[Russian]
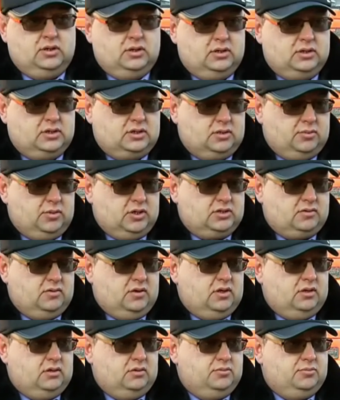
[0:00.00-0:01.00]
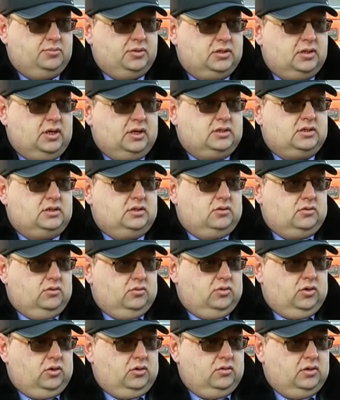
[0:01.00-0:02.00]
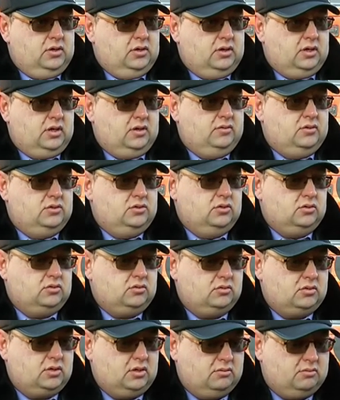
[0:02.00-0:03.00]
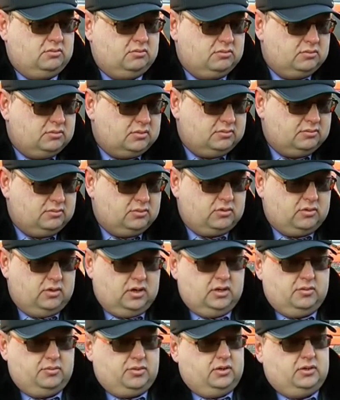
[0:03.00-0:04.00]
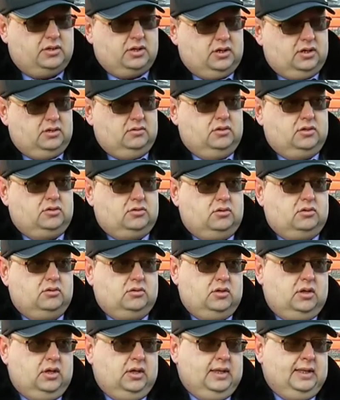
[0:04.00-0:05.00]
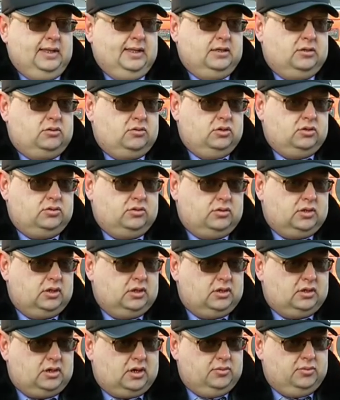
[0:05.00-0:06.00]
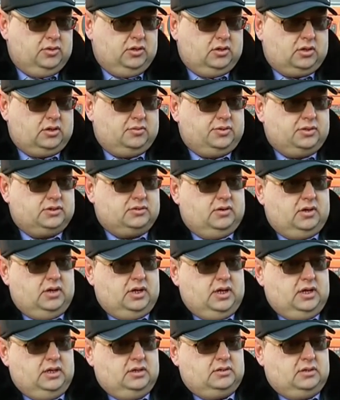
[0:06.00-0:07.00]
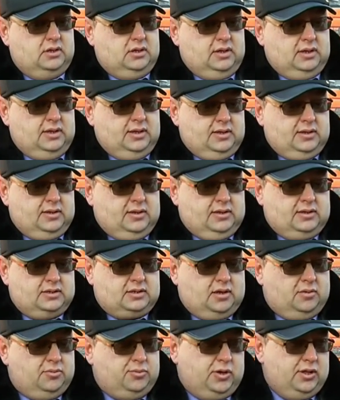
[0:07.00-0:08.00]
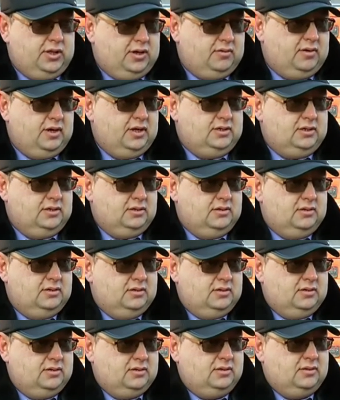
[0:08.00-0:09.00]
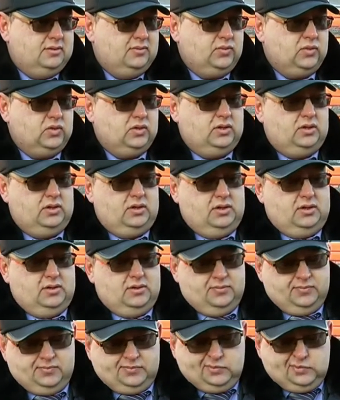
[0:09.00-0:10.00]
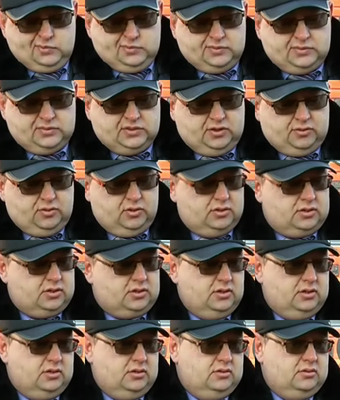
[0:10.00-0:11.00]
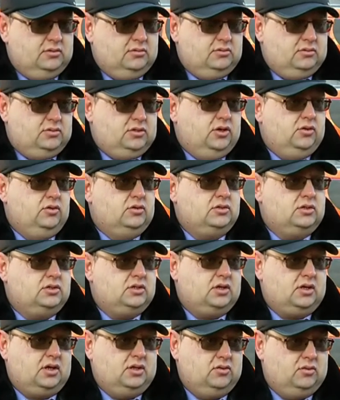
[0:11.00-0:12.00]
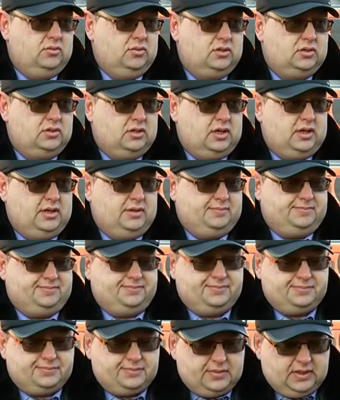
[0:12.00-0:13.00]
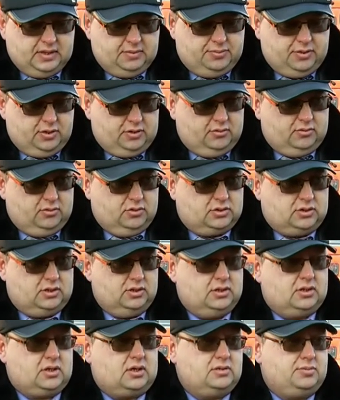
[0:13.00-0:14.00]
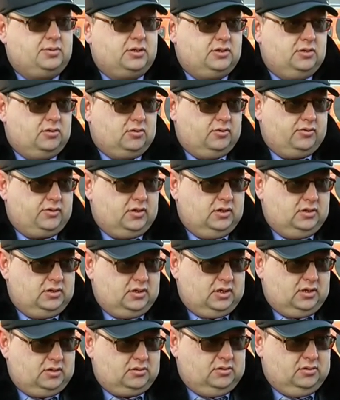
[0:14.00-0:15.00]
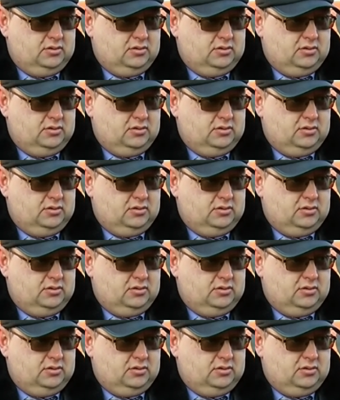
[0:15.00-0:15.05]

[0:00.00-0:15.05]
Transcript: э, самосвал 15-кубовый, а везет он там буквально полторы-две тонны. То есть вот эта дробилка позволяет скомпоновать и довольно-таки серьезно сэкономить на перевозки, на транспортировке этих